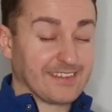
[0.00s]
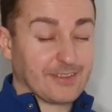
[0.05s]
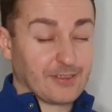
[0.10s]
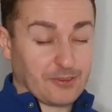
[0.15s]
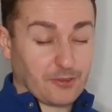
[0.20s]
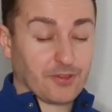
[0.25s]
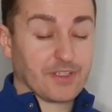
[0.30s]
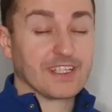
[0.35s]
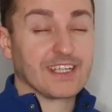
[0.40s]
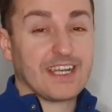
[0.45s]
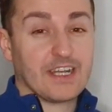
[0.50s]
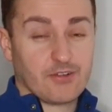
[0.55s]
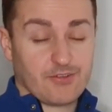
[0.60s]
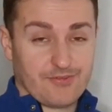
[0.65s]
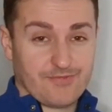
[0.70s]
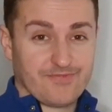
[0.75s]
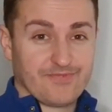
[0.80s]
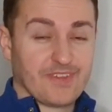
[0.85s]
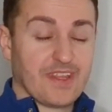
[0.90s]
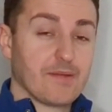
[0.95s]
entonces,
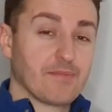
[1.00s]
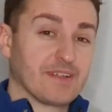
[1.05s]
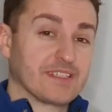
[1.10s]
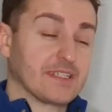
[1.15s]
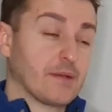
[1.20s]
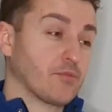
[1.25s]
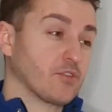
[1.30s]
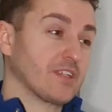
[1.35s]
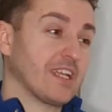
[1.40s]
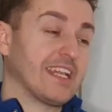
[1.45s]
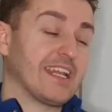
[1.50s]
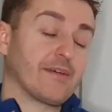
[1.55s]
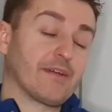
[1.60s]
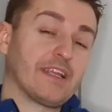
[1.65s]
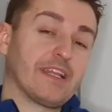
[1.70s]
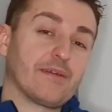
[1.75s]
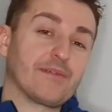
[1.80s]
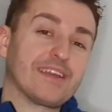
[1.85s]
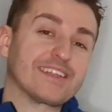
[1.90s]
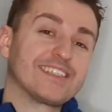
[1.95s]
claro, ¿qué pasa? Pues que en la,
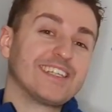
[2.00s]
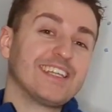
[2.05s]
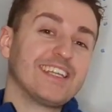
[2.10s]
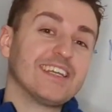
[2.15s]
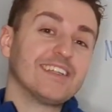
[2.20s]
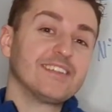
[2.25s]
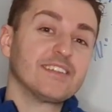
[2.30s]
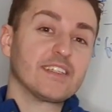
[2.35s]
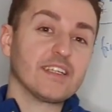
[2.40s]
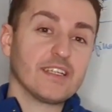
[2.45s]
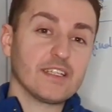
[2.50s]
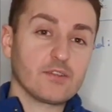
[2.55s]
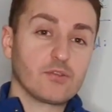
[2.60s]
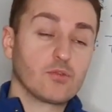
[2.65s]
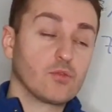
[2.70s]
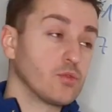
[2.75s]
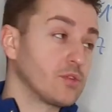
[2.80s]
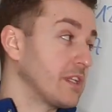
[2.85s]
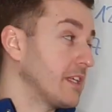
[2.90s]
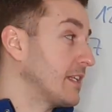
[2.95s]
vía vida siguiente
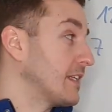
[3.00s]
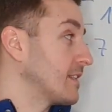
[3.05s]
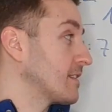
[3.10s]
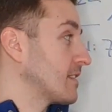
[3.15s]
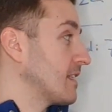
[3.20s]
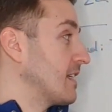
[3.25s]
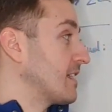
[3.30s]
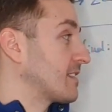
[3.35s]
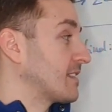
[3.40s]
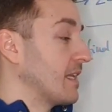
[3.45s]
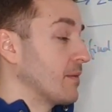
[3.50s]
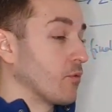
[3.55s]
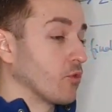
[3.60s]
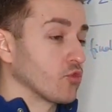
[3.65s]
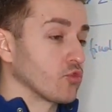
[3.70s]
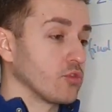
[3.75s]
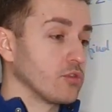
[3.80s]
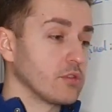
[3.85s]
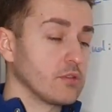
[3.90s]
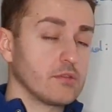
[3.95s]
tú tienes este
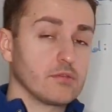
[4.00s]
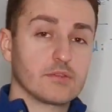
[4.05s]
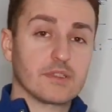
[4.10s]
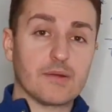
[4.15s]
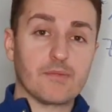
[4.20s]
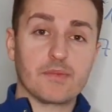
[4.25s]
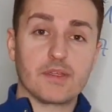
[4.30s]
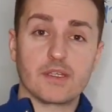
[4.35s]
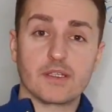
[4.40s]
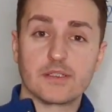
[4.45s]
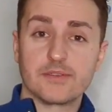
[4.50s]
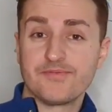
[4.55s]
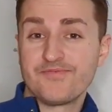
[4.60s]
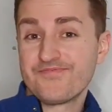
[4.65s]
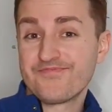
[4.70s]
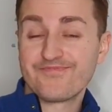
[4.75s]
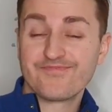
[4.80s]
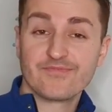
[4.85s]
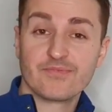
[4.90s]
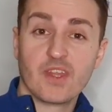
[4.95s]
voto también.
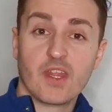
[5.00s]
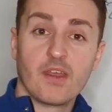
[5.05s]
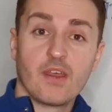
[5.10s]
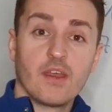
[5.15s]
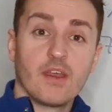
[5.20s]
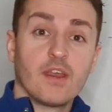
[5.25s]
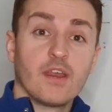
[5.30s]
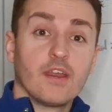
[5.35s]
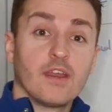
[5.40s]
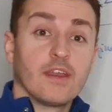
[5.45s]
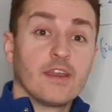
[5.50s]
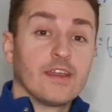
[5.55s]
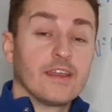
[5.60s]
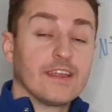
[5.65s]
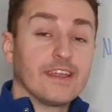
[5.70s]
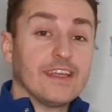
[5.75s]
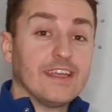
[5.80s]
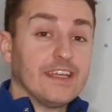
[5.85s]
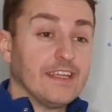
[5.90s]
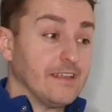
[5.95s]

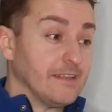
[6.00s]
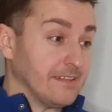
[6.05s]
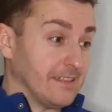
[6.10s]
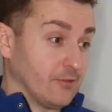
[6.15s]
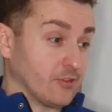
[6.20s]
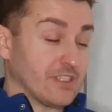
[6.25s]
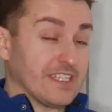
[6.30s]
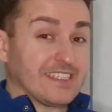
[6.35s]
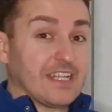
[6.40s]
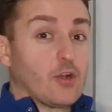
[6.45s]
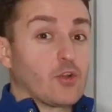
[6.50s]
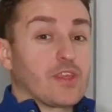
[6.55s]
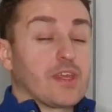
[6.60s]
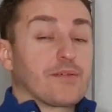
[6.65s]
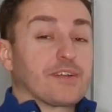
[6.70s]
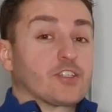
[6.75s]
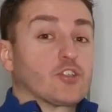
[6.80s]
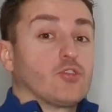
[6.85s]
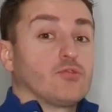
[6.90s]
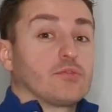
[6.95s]
Y, o sea, te lo
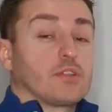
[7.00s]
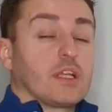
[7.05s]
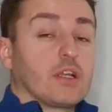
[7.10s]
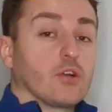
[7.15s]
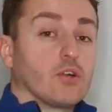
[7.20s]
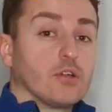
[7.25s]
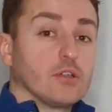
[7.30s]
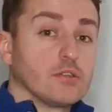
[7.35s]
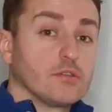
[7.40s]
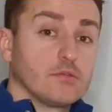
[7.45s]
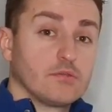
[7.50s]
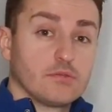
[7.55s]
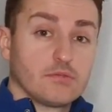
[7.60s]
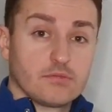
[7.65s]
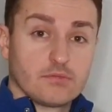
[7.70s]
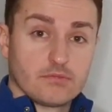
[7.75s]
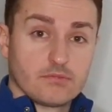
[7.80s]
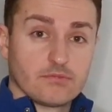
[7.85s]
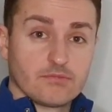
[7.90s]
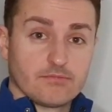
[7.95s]
llevas contigo
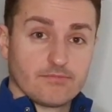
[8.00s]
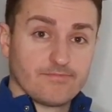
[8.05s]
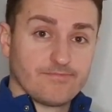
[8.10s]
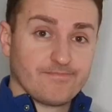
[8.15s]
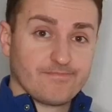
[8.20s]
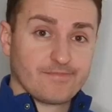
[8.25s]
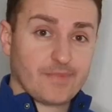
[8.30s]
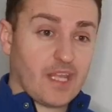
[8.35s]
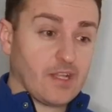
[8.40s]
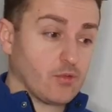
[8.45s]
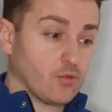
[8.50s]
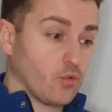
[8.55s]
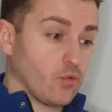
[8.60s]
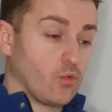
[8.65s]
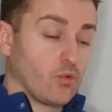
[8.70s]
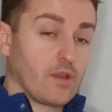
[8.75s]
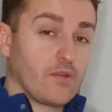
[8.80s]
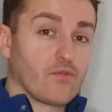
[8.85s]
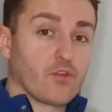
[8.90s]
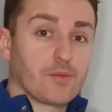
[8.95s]
en
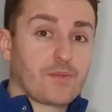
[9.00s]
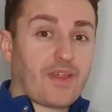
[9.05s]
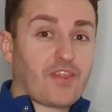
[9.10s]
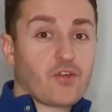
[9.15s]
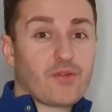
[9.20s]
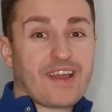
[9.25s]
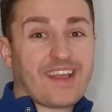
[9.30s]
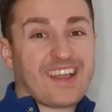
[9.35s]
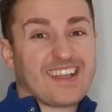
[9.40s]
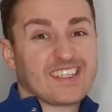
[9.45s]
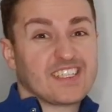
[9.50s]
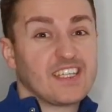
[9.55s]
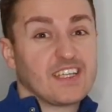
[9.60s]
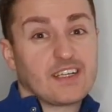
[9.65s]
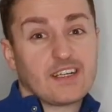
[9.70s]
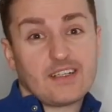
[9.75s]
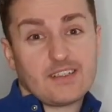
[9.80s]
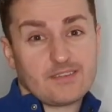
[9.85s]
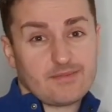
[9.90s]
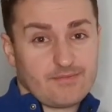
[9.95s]
tu información
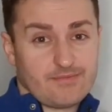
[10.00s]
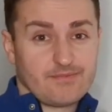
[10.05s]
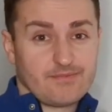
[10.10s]
akáshica.